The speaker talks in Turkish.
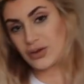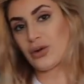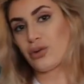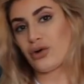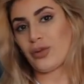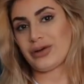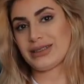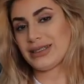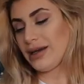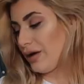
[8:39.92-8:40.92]
güzel oluyor böyle
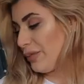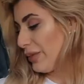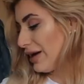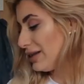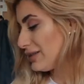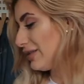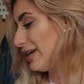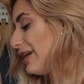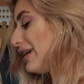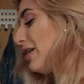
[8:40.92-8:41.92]
siyah beyaz
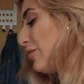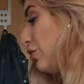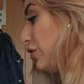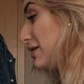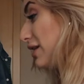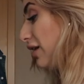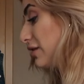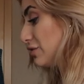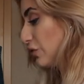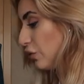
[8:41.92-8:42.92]
ve böyle
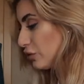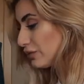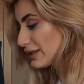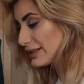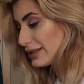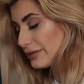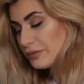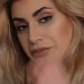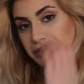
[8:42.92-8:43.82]
salaş olması.